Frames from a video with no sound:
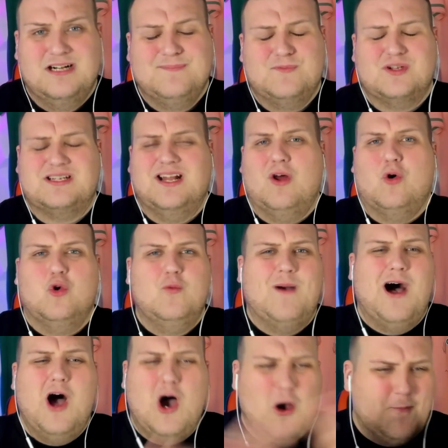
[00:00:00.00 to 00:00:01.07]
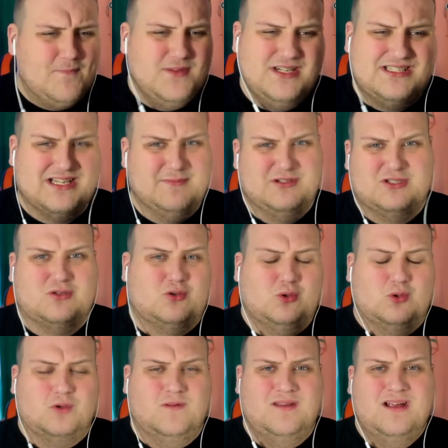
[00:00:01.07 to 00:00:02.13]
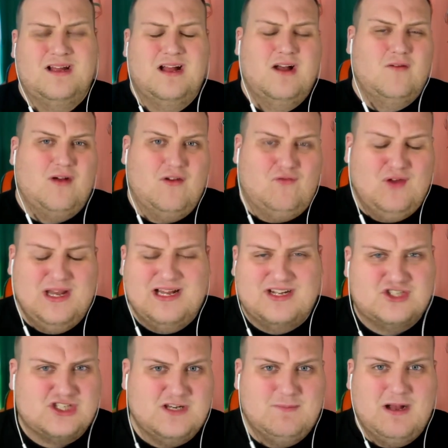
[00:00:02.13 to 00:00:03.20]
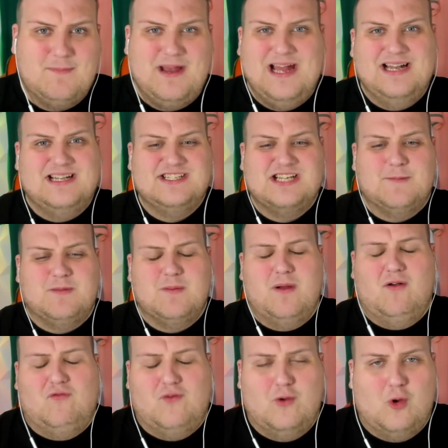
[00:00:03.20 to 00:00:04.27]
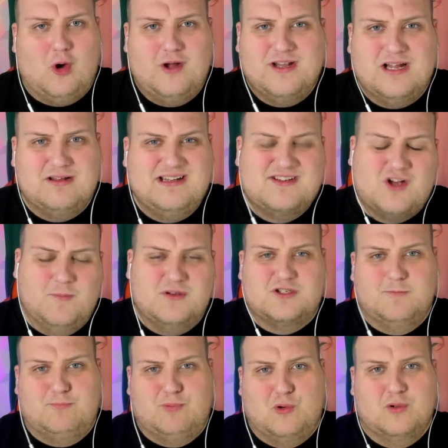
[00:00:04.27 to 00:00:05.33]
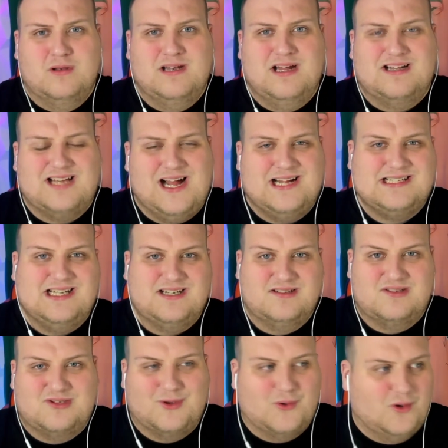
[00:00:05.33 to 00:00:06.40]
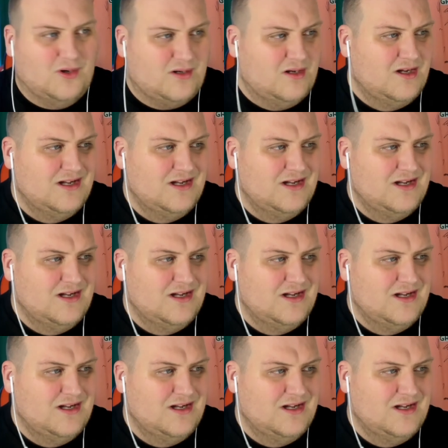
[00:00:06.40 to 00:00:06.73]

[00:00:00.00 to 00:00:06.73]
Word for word: Das hat auch überhaupt nichts damit zu tun, weil viele geschrieben haben, endlich habt ihr mal verloren, dann jetzt kommen wir zum Boden der Tatsachen zurück.